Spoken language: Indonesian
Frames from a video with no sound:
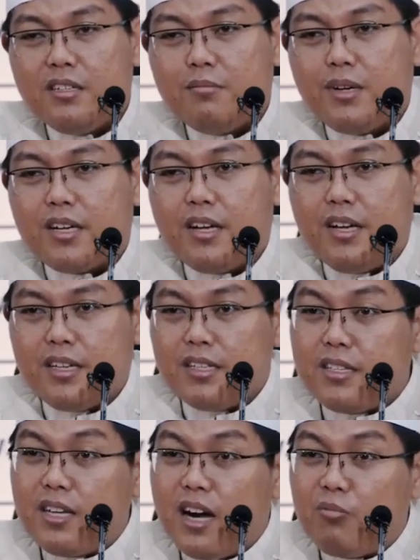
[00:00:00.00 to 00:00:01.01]
maka
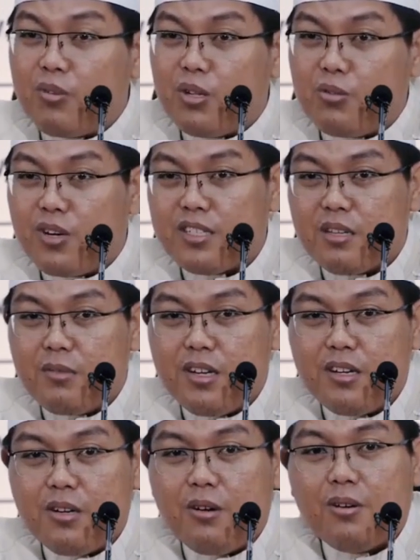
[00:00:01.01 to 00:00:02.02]
kita jangan perhitungan sama
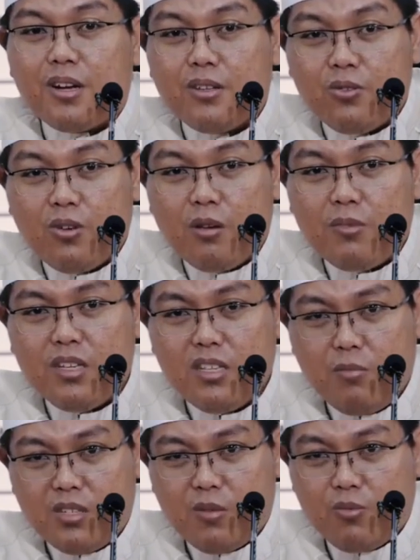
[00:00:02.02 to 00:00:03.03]
orang tua. Maka
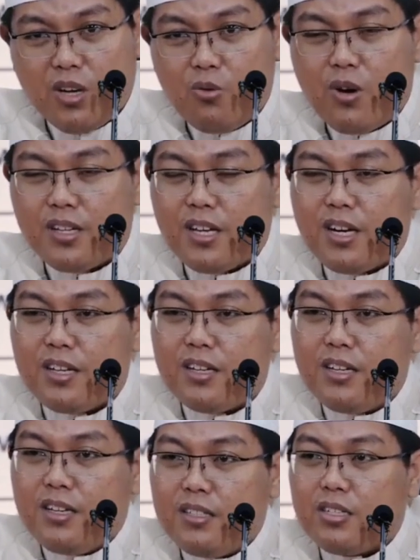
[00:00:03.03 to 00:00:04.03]
kita masih punya uang jangan.
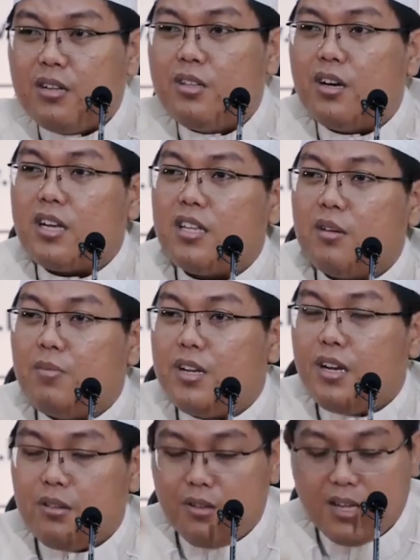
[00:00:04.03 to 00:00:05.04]
Insya Allah kita beri
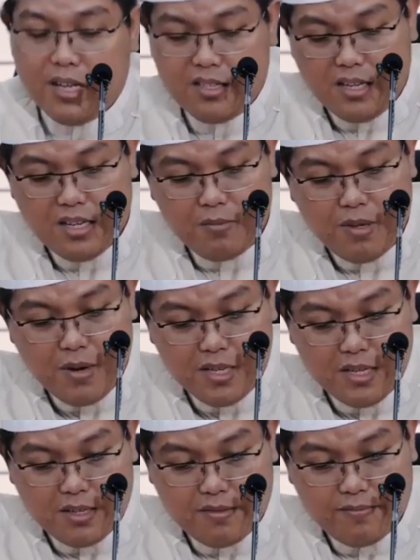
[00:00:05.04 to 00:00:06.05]
Allah ganti yang lebih
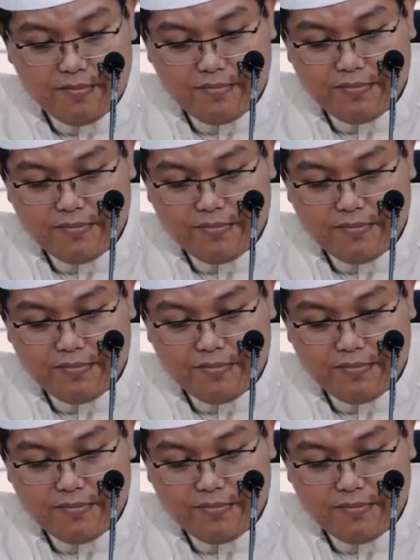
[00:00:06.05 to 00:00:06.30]
banyak.